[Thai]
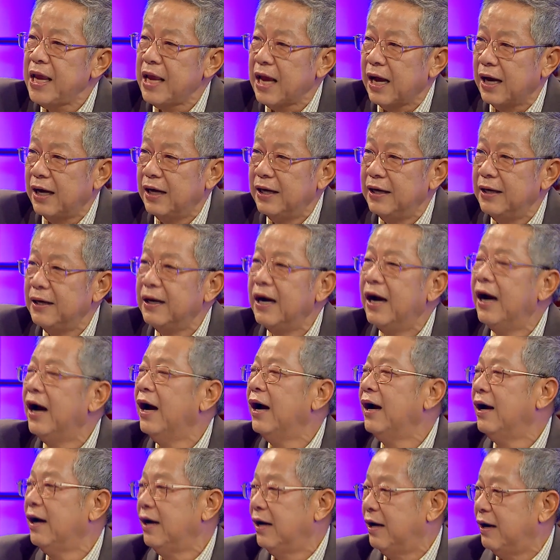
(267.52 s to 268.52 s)
ปี้ฟอป
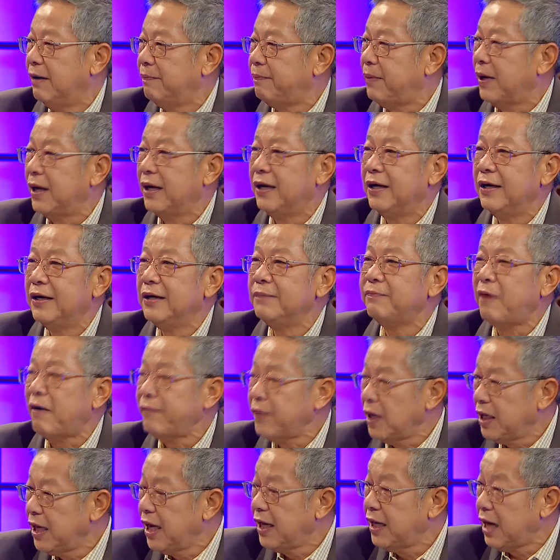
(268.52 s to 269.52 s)
ปี้ดิส
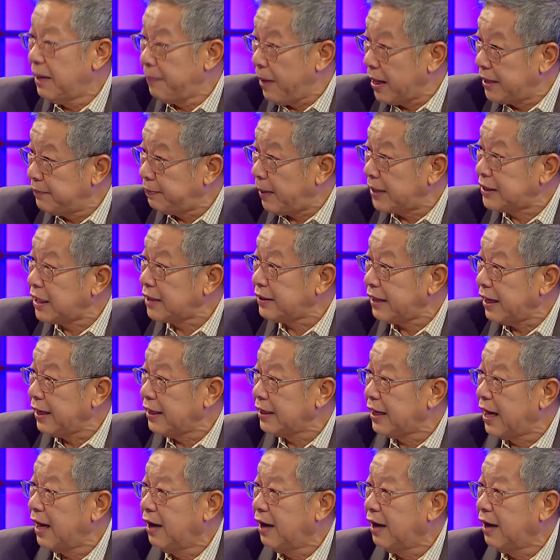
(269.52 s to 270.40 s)
เป็นพลาสติก